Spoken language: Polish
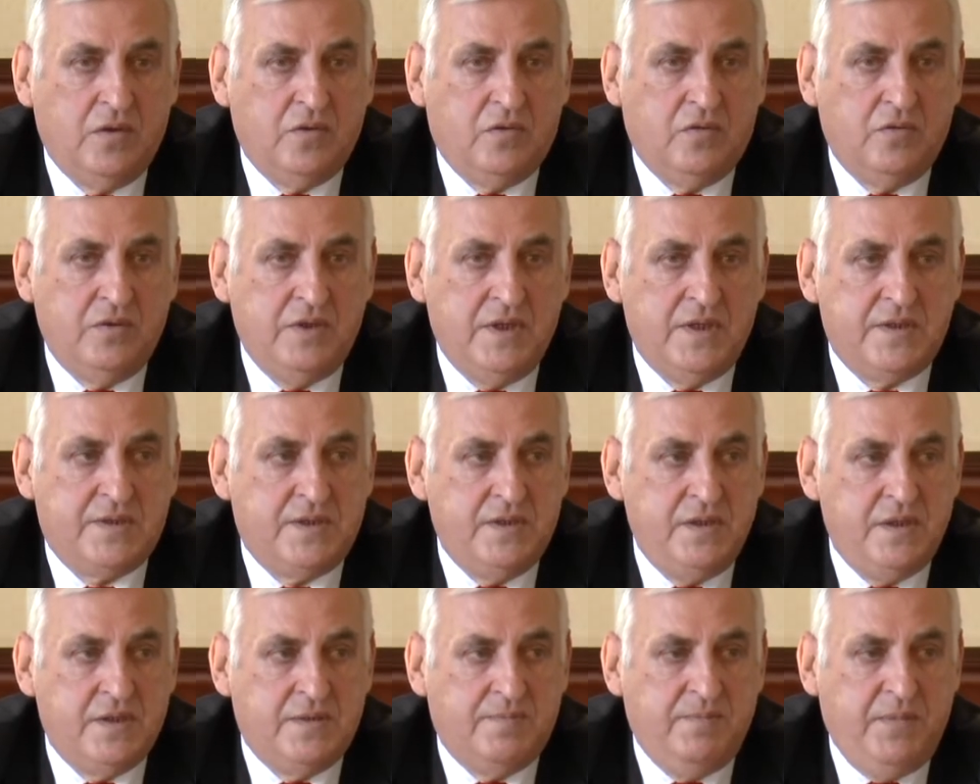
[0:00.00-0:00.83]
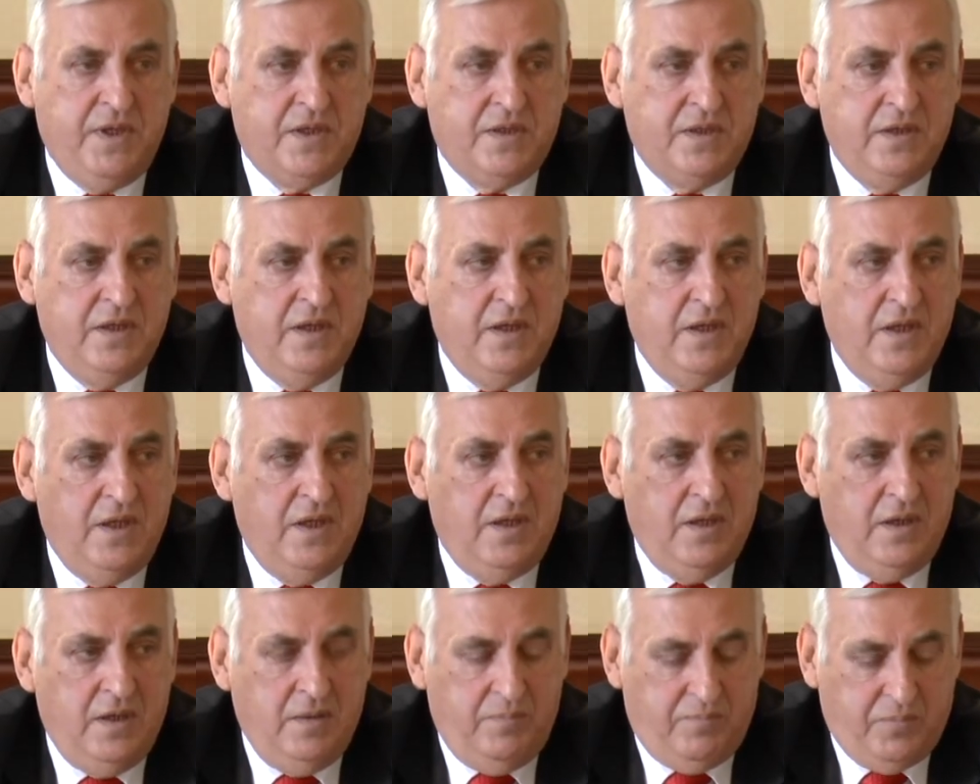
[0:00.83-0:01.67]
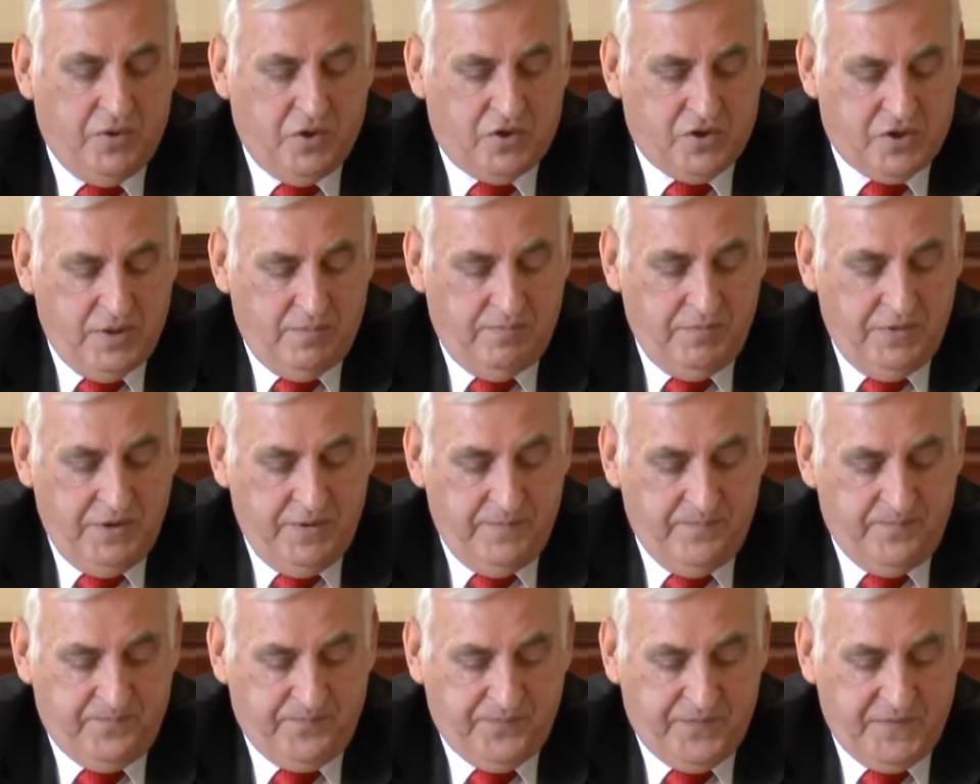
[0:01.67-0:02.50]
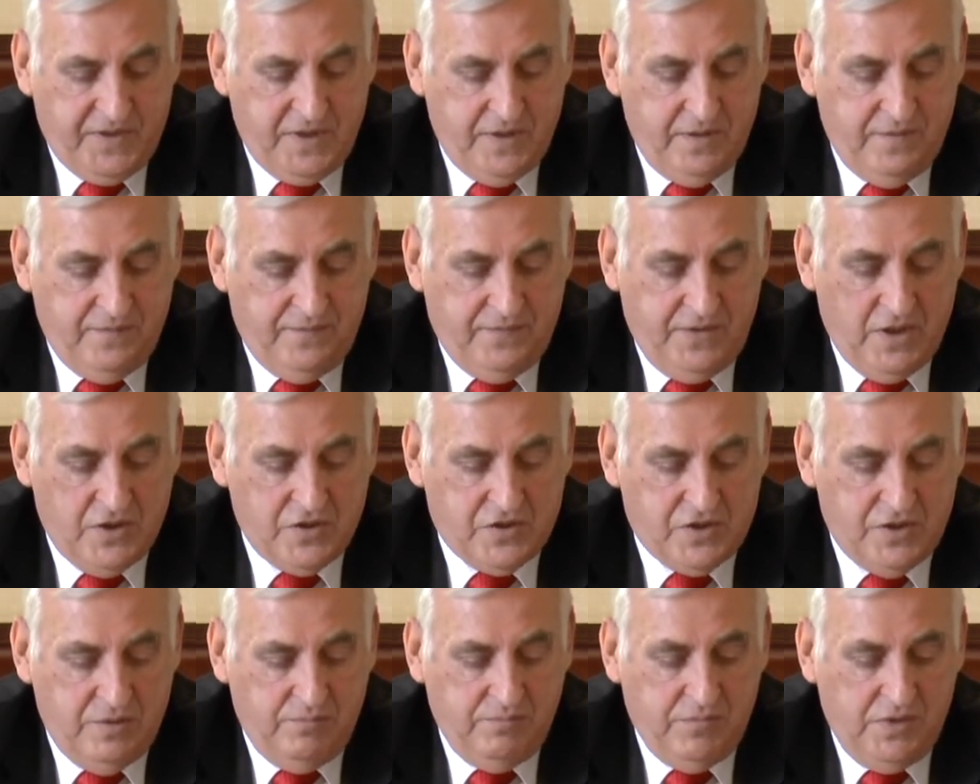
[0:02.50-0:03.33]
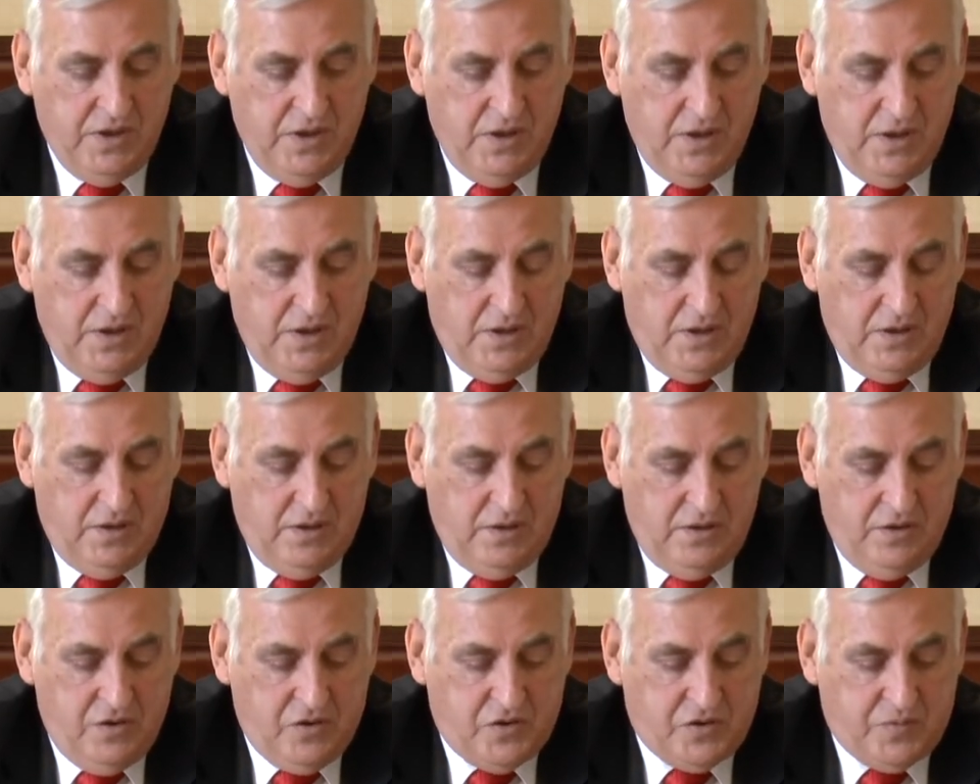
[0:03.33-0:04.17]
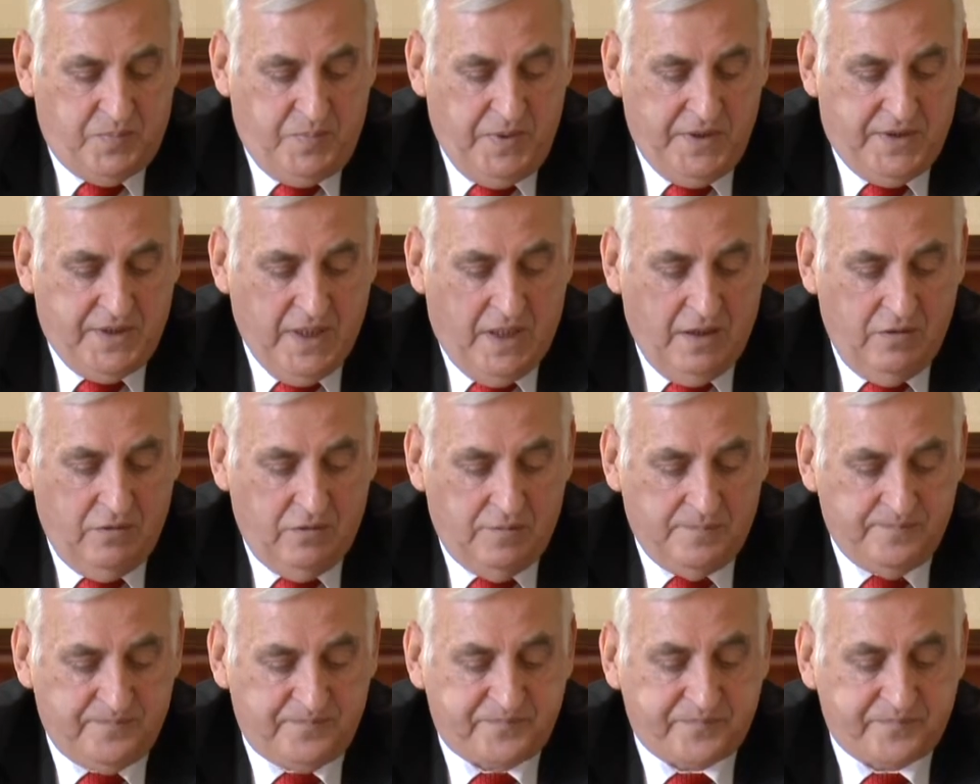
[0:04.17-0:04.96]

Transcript: który jest niezmiernie e, potrzebny mm, w naszym e, szpitalu.